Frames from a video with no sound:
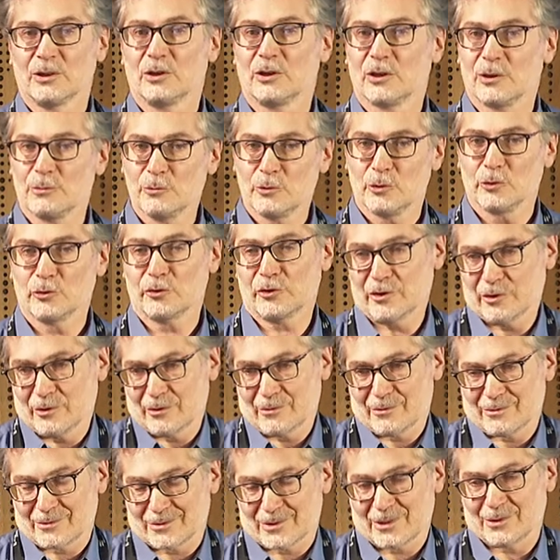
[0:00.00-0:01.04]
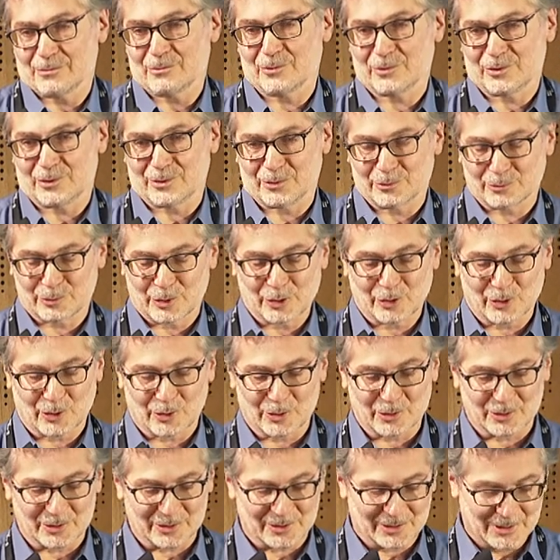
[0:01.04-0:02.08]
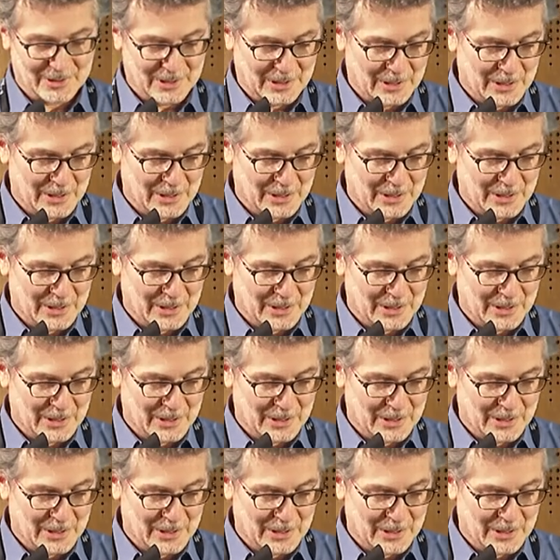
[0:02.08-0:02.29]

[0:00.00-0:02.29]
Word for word: Comme, le comme euh, votre euh,